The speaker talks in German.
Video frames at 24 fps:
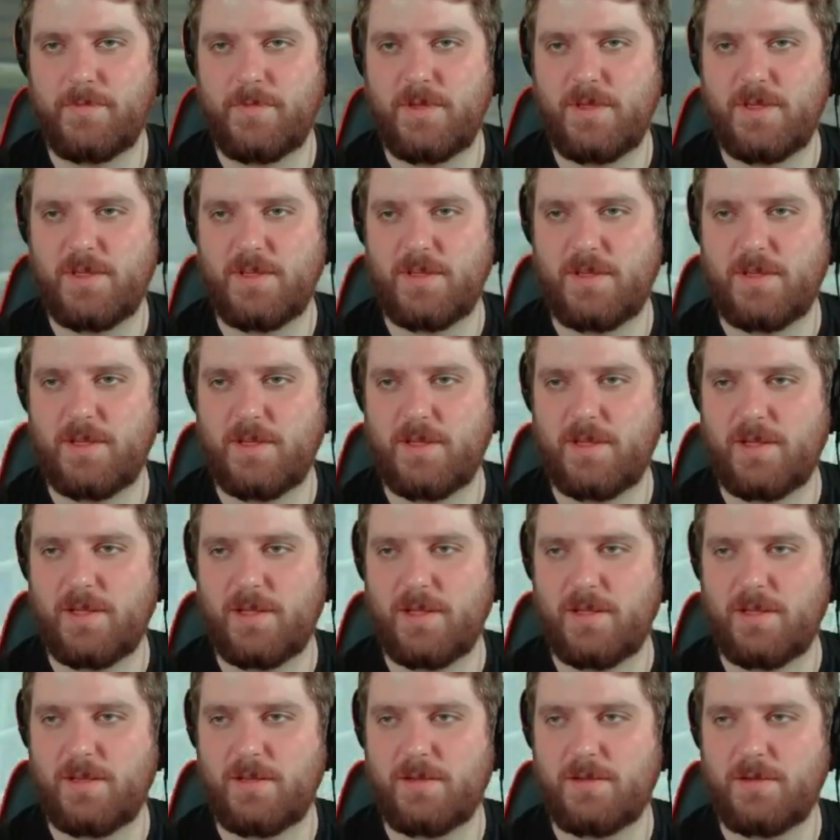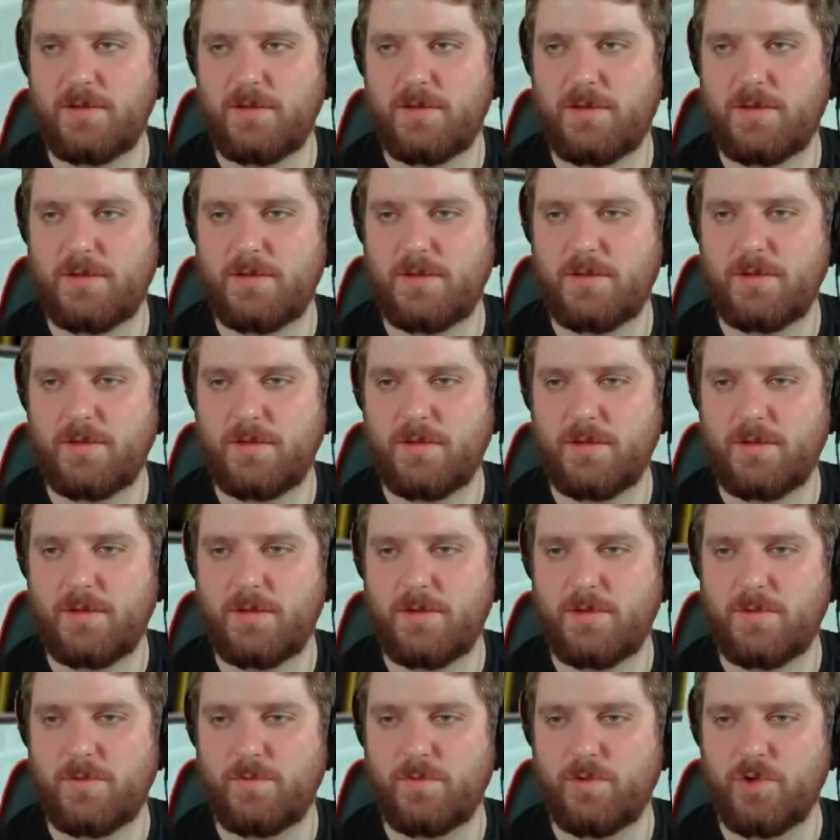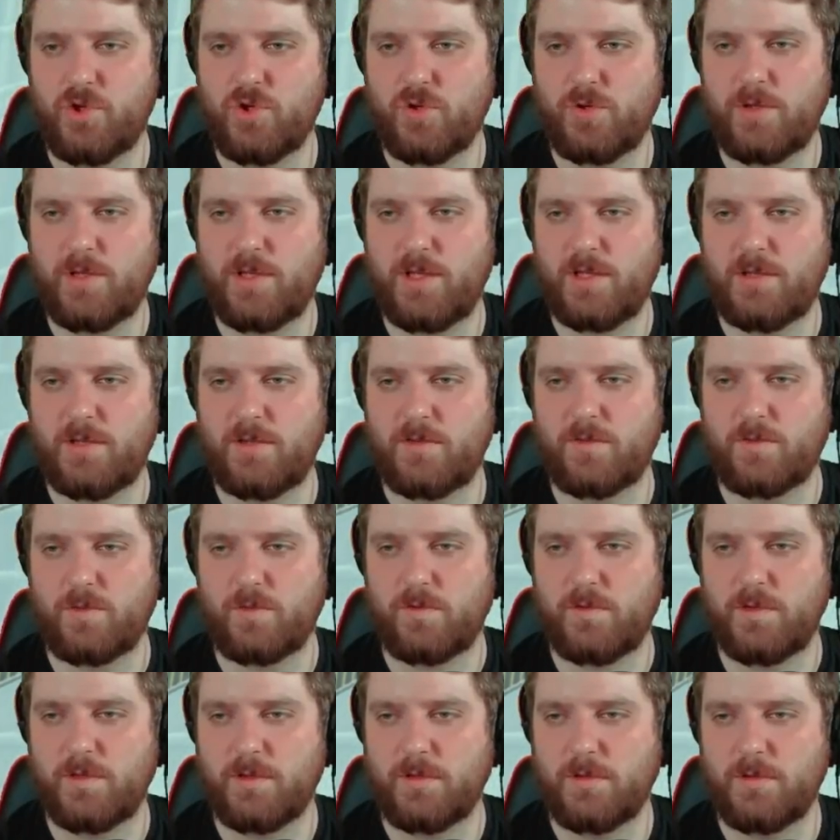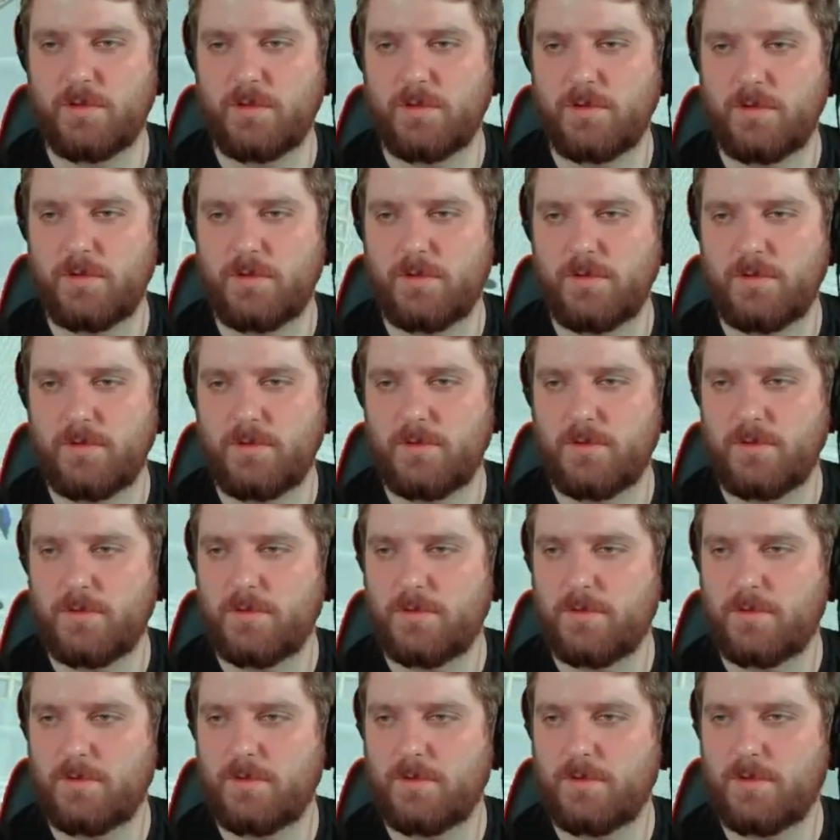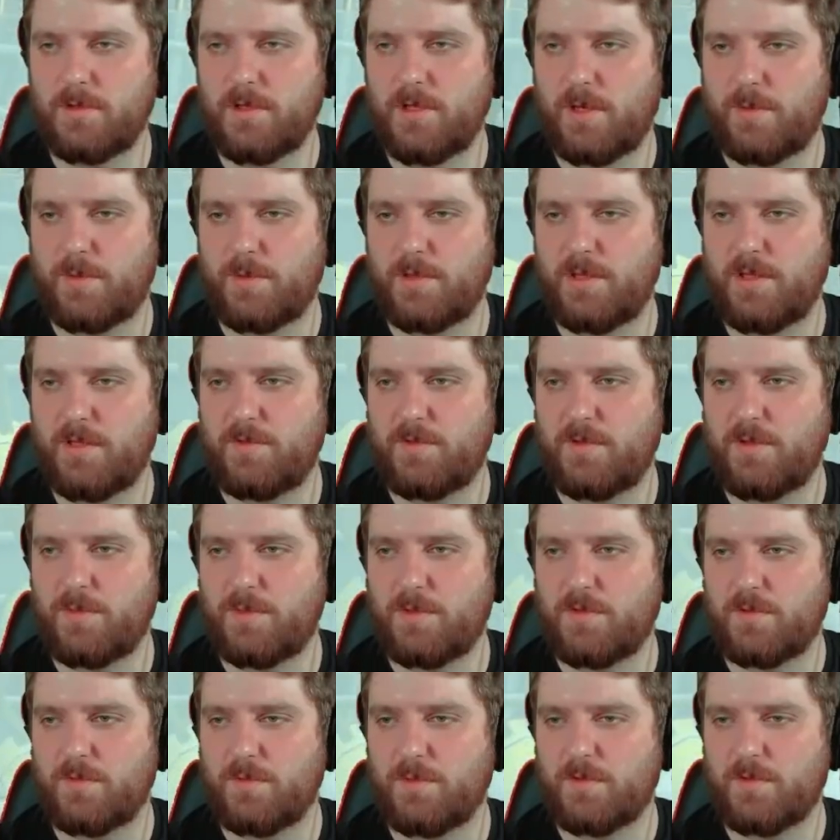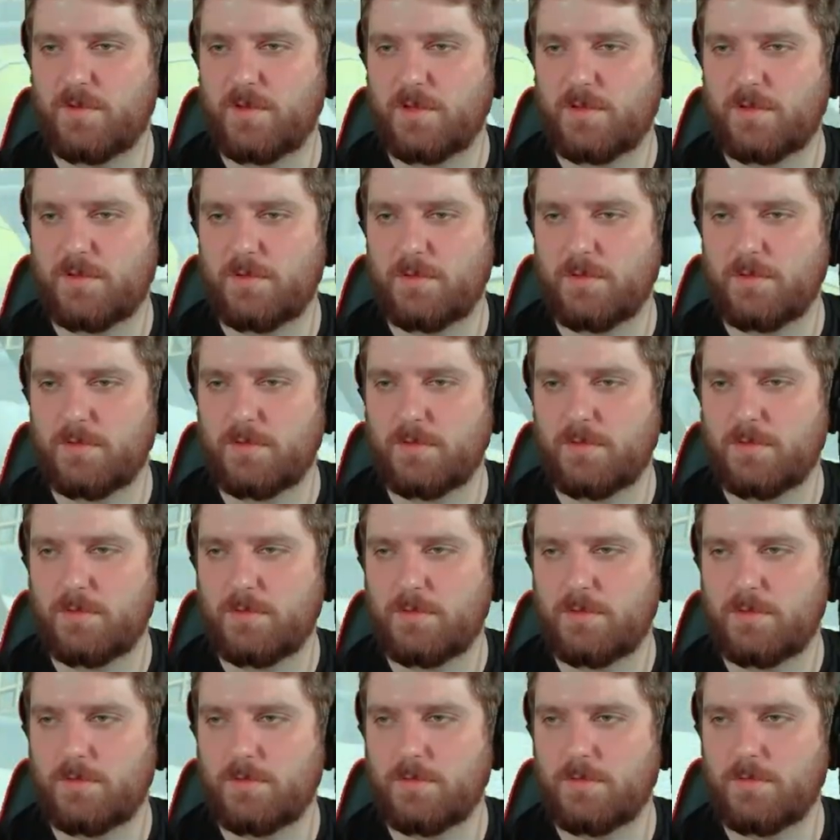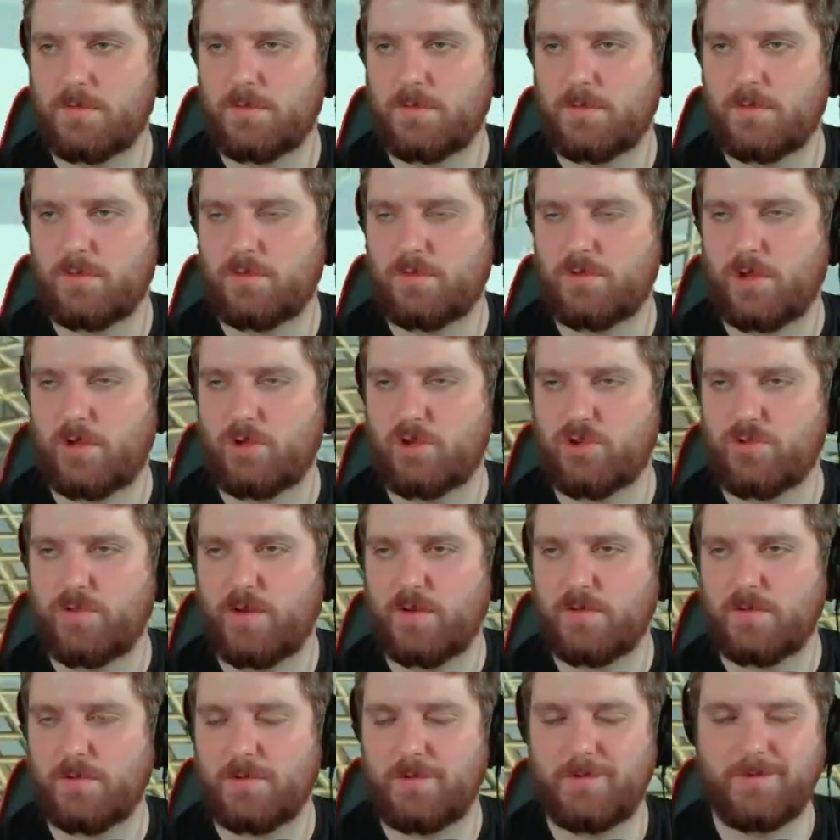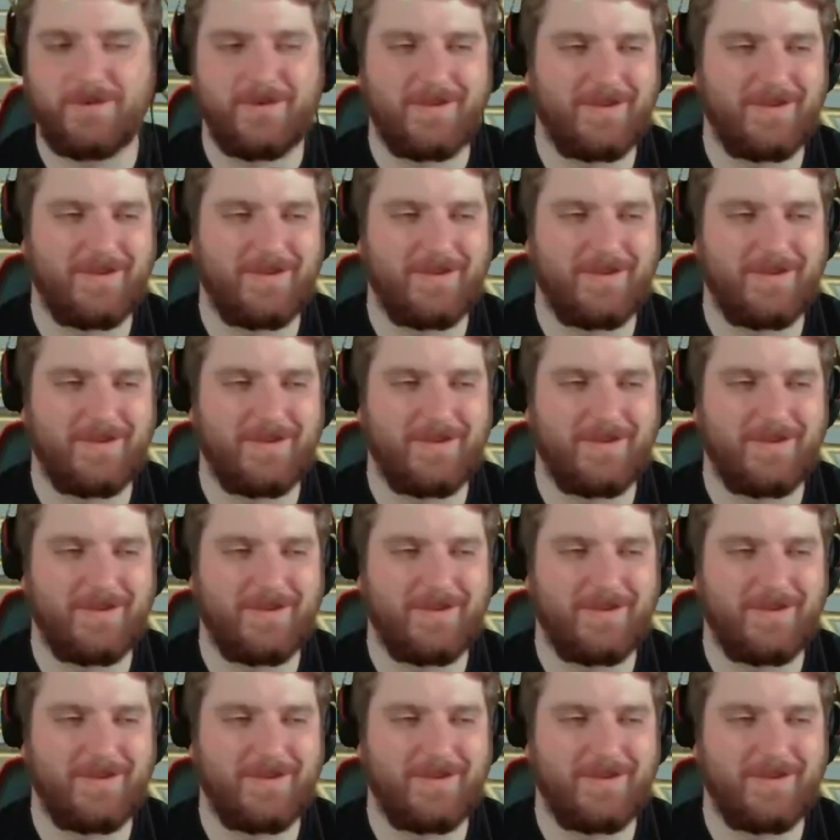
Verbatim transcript: ich, ich, ich, ich, ich, ich würde schon gern diskutieren. Aber nicht, wenn jemand zu mir sagt, es ist alles Schwachsinn.